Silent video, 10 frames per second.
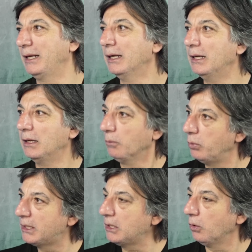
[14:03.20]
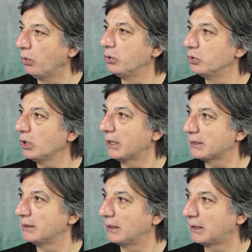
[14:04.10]
Hani hı. iki oyuncu
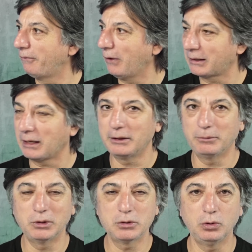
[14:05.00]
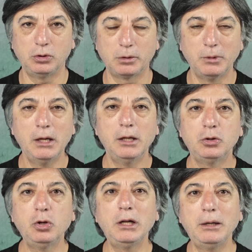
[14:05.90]
arasındaki fark anlamında söylüyorum.
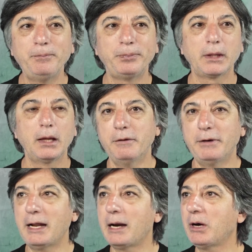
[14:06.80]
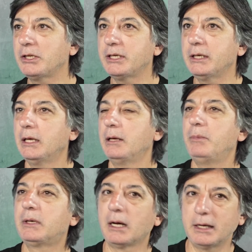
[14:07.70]
Dönelim. Fenerbahçe
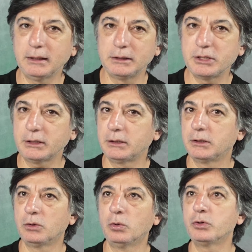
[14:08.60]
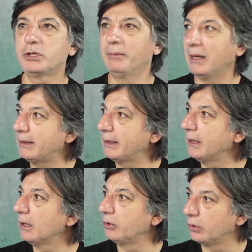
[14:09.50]
bir kanat alacak. O
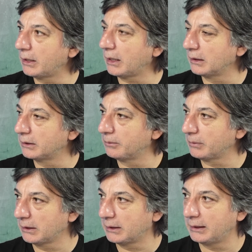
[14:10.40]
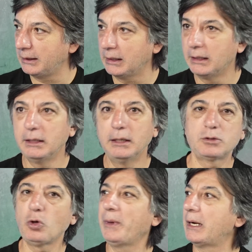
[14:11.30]
Şimantek'i alıyorlar anladığım kadarıyla.
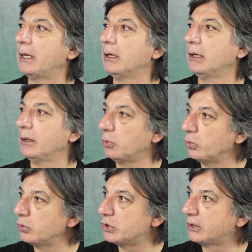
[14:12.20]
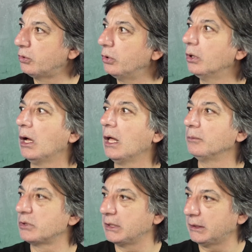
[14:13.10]
stopere e, bu Ciku'yu
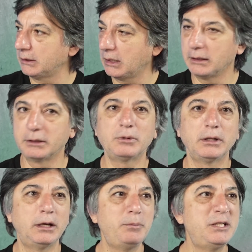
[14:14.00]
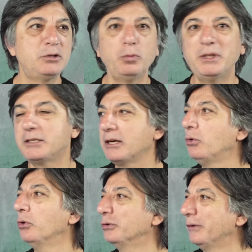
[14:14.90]
almışlar anladığım kadarıyla. Bir Ciku bir de
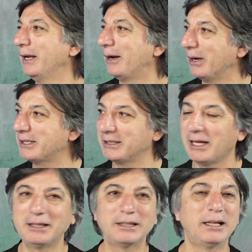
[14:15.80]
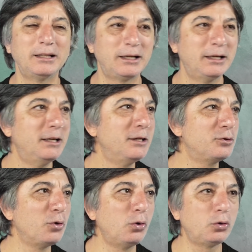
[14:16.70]
Ceko oldu Fenerbahçe'de anlatanlara
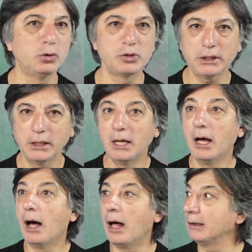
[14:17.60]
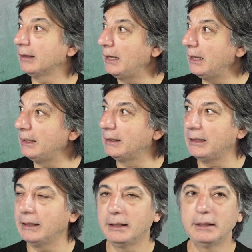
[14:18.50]
zorluk olacak. Altay'la
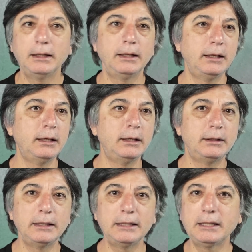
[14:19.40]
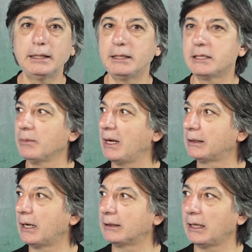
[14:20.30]
ilgili e, dedi ki İsmail
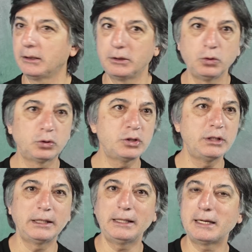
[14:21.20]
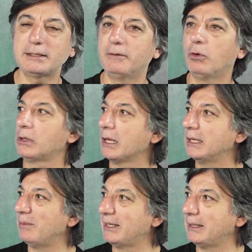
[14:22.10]
Kartal yurt dışına giderse Volkan
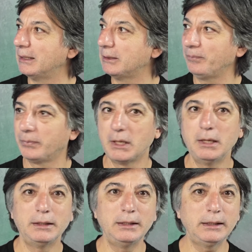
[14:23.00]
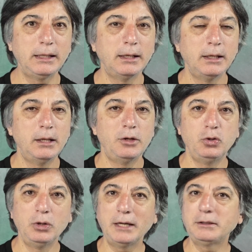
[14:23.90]
Demir'i dinledim. Dedi ki
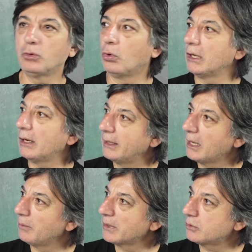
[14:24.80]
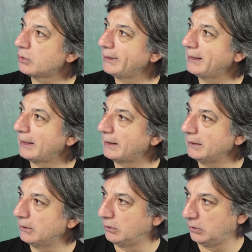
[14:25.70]
United Onana'yı almak istiyor
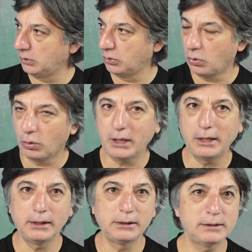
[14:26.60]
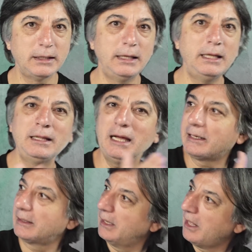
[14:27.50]
Inter'den. Hmm. Onana'yı alırsa
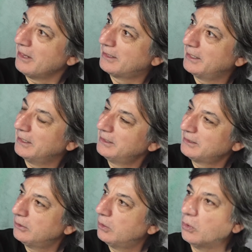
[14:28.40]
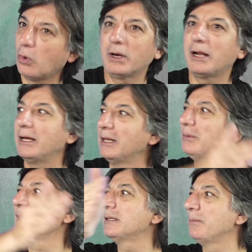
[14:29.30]
Inter Altay'ı alır. Onana'yı
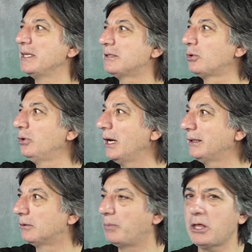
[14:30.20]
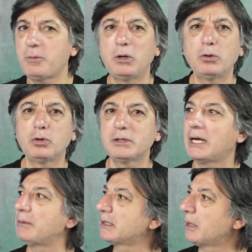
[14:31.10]
alamazsa Manchester United 5 milyon euro
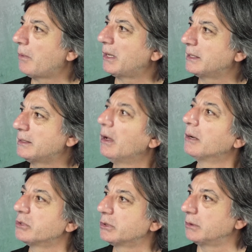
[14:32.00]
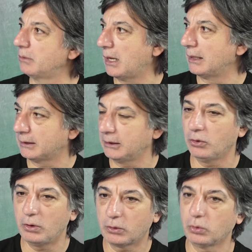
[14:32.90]
serbest kalma maddesi varmış. Altay. Altay'ın
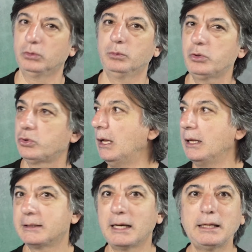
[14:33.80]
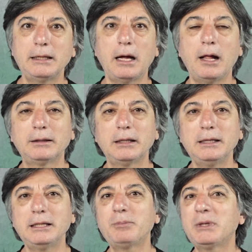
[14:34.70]
öyle konulmuş. Zaten
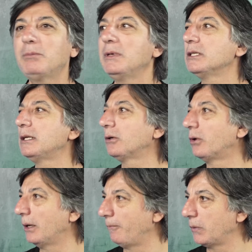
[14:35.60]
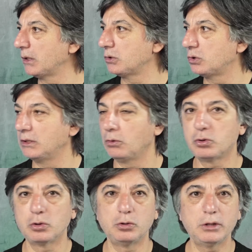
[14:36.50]
Altay'ın gidip gitmeyeceğine göre
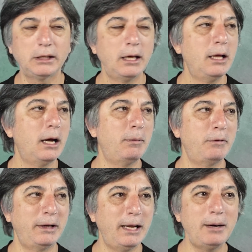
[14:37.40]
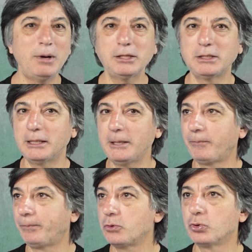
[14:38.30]
çözülecek. Ama Fenerbahçe'de
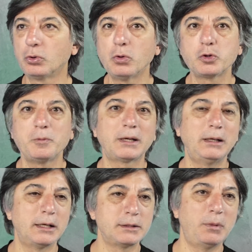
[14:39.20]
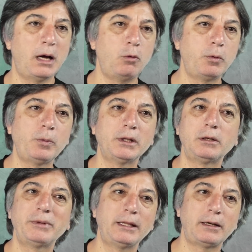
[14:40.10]
şunu konuşmak lazım. Avrupa
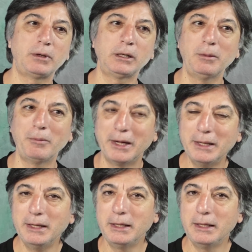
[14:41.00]
kupalarını bir kenara bırakalım ama